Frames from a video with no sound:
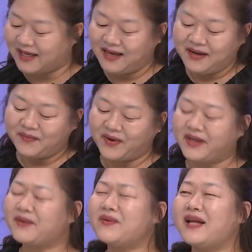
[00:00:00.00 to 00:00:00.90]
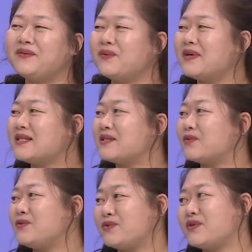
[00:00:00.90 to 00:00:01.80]
네. 뭐 이런
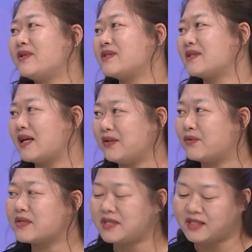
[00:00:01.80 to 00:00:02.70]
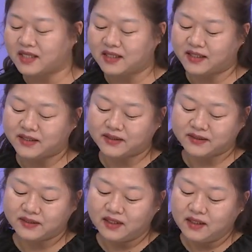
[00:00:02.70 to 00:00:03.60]
활동까지도 유치원에서 다
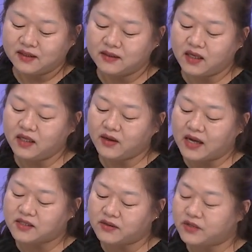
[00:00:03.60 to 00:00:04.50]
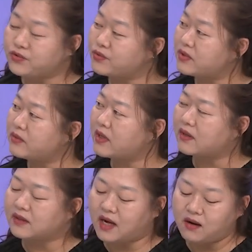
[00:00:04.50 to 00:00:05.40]
이루어지잖아요. 근데 이 과정이
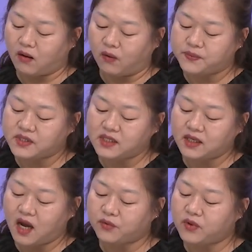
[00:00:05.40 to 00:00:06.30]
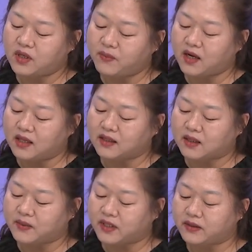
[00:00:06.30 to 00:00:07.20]
축소되거나 없이 학교에
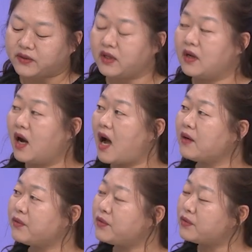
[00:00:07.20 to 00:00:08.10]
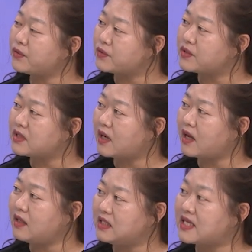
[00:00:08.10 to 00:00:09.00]
입학한다면 학교
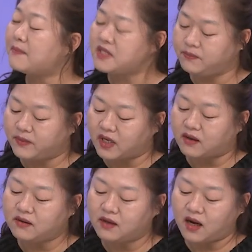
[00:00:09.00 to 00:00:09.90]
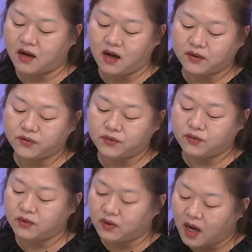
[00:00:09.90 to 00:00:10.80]
교실에 2, 30명 학교
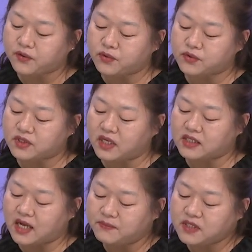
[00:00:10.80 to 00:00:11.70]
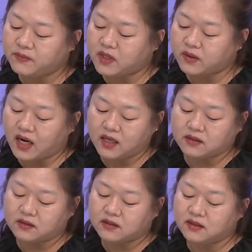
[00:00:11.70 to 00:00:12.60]
학교 교실에 2, 30명의
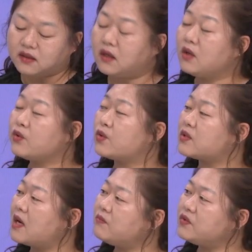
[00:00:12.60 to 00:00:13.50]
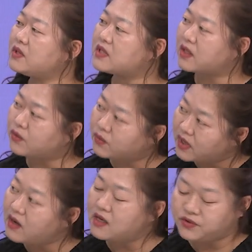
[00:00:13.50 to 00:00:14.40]
아이들을 교사 한 분이 제대로
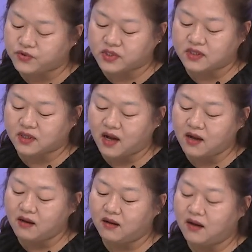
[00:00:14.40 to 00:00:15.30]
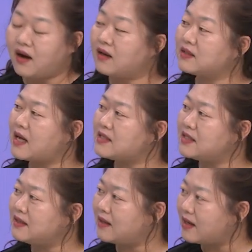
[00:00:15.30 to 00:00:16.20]
케어할 수 있을까?
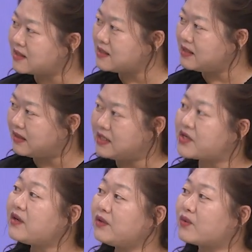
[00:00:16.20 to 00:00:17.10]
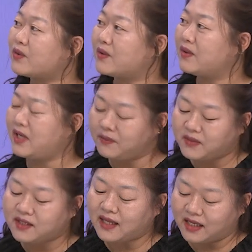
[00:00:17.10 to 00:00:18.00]
사실 화장실 뒤처리도 네.
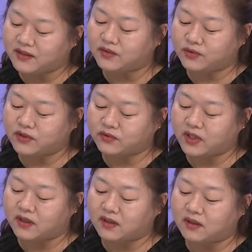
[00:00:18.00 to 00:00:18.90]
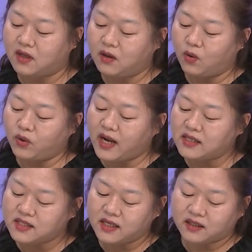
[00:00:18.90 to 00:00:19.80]
힘든 아이들도 있고요. 오래
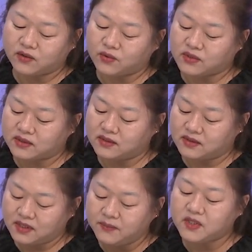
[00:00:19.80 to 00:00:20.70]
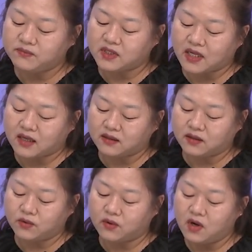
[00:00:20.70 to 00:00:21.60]
앉아 있기도 힘듭니다.
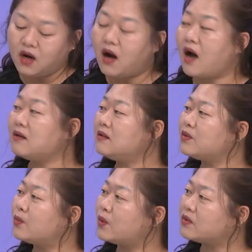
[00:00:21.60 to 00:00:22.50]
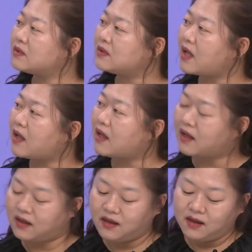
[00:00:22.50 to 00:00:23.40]
그리고 한글도
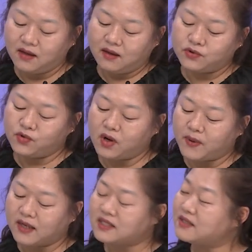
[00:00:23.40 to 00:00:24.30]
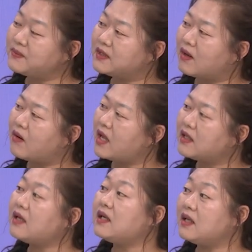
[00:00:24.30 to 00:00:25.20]
모르는데 수업 학습은 더 해내기